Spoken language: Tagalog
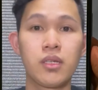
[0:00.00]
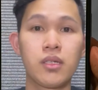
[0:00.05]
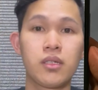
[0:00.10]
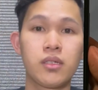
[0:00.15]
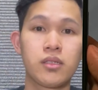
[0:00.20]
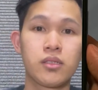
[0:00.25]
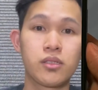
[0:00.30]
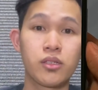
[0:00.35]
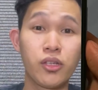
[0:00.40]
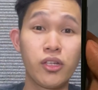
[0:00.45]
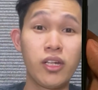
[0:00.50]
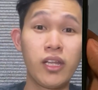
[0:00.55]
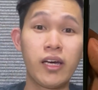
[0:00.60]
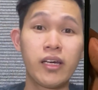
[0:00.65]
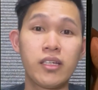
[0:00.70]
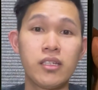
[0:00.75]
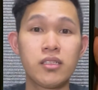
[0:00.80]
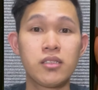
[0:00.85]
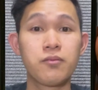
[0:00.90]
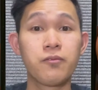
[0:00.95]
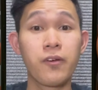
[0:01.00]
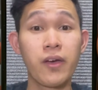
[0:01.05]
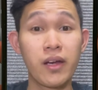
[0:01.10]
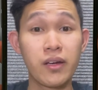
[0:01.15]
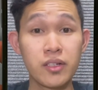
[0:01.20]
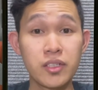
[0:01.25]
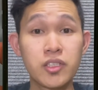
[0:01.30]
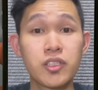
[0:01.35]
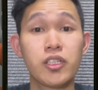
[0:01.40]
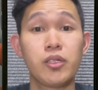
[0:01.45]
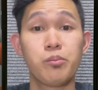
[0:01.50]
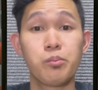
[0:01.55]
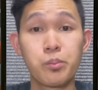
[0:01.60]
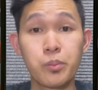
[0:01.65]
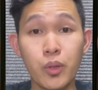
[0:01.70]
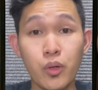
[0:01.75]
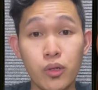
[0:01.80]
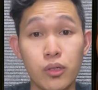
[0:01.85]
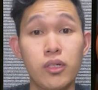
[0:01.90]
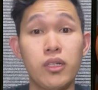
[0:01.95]
So yun lang is very
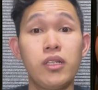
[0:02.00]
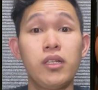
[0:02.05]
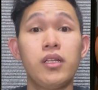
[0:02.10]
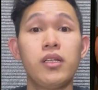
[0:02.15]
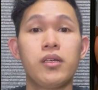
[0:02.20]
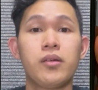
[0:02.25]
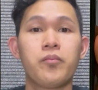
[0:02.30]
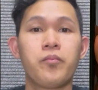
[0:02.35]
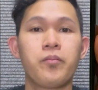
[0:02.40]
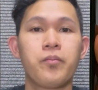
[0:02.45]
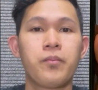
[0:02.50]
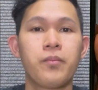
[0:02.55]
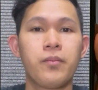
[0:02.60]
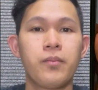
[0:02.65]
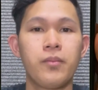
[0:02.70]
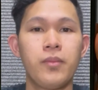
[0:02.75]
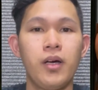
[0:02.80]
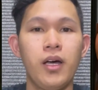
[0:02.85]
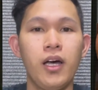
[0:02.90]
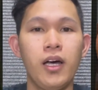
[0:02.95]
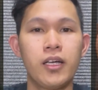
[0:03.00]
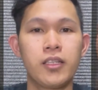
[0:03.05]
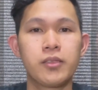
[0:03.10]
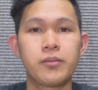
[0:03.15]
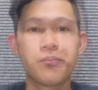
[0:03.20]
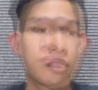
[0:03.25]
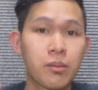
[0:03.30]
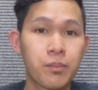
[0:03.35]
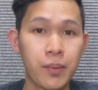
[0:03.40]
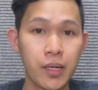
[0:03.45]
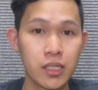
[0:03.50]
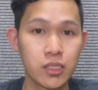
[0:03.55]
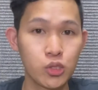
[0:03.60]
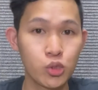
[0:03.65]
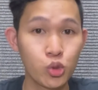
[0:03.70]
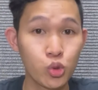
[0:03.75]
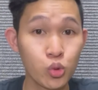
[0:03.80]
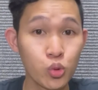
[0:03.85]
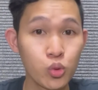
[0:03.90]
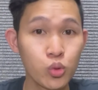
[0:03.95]
simple. At sa part
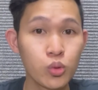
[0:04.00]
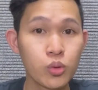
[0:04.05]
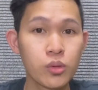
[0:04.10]
2,